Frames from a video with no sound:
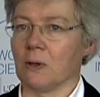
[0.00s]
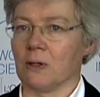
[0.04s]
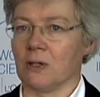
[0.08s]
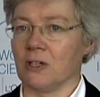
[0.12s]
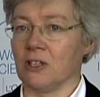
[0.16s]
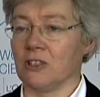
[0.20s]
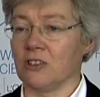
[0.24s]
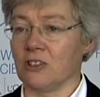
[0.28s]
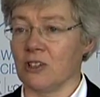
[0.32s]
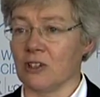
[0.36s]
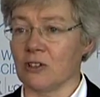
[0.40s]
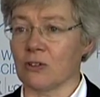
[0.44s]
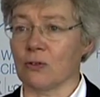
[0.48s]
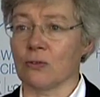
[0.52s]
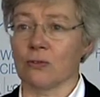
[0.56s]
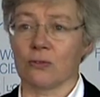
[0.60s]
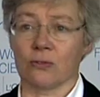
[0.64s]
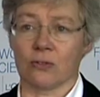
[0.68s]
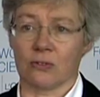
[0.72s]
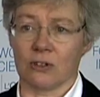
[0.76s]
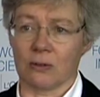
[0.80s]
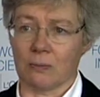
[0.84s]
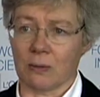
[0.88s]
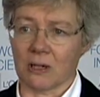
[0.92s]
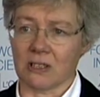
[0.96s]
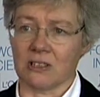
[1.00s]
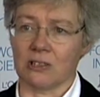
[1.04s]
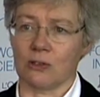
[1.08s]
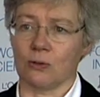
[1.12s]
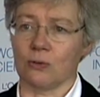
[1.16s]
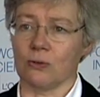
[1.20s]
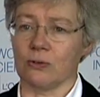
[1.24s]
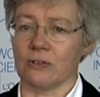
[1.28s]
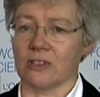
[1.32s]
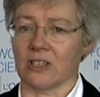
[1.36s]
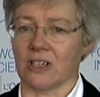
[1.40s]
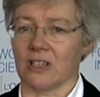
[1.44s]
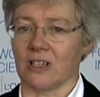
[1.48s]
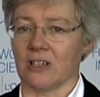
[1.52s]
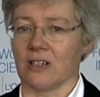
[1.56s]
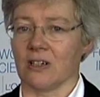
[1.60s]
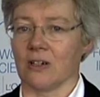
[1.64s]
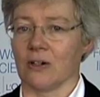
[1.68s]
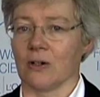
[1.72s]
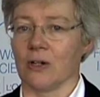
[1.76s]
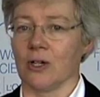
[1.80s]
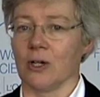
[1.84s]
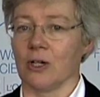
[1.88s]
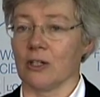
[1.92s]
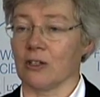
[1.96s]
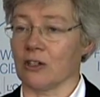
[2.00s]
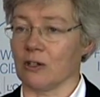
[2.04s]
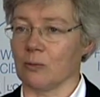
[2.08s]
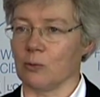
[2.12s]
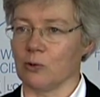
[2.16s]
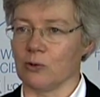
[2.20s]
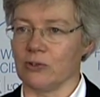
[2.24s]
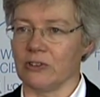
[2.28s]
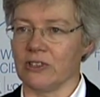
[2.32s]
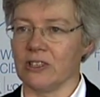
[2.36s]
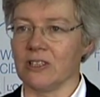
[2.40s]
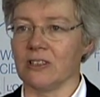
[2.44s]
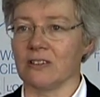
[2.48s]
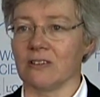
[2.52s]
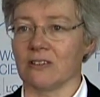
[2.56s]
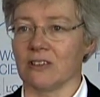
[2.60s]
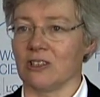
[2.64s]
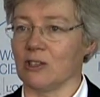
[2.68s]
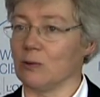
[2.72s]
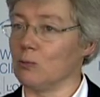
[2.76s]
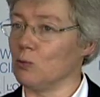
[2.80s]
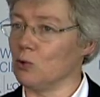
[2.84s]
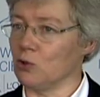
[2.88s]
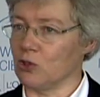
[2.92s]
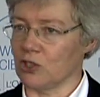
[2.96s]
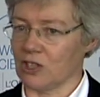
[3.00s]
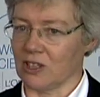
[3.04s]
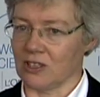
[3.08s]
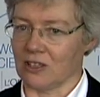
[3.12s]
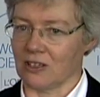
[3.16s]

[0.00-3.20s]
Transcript: Les électrons sont des particules très, très petites qui bougent très